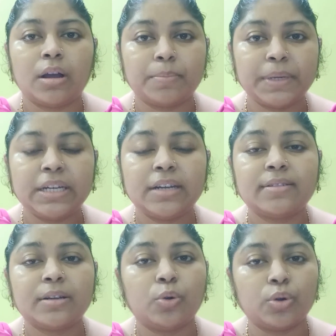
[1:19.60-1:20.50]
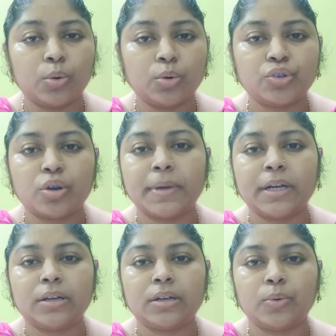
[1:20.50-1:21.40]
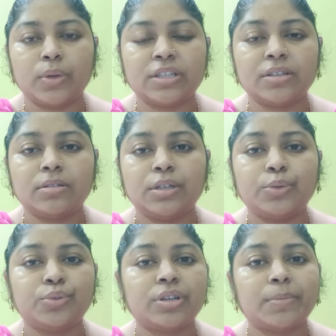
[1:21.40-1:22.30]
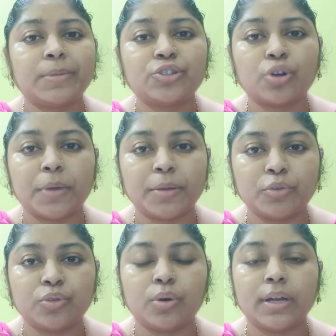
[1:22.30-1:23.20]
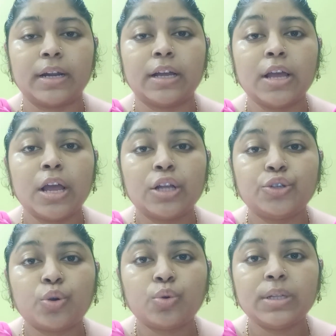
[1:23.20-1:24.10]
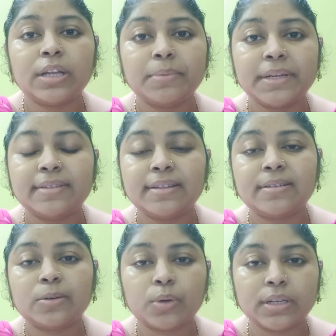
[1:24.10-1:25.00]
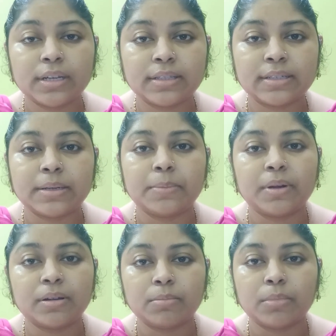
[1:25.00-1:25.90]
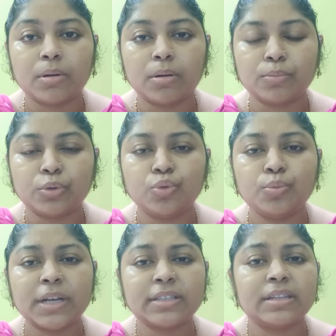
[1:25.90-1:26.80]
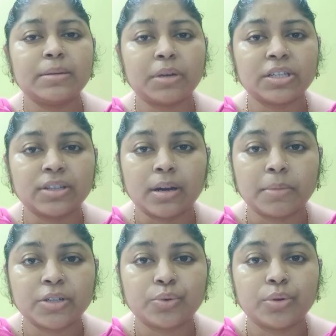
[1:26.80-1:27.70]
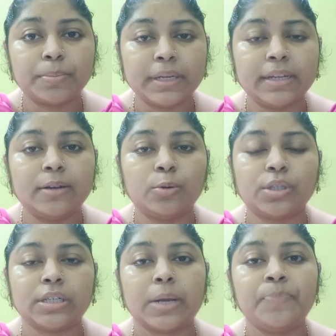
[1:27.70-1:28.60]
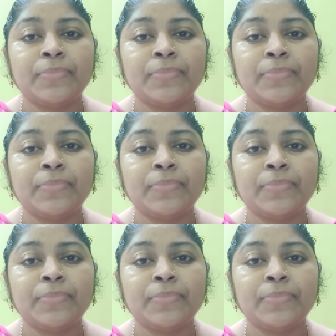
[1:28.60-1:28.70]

পিডিএডসের গণ্ডগোল সবাই রয়েছে ঋতুস্রাবটা সময় মতো হয় না যখনই দেখবে সিস্ট হয়ে যাচ্ছে বা দু মাস তিন মাস চার মাস করে পিরিয়ড হচ্ছে না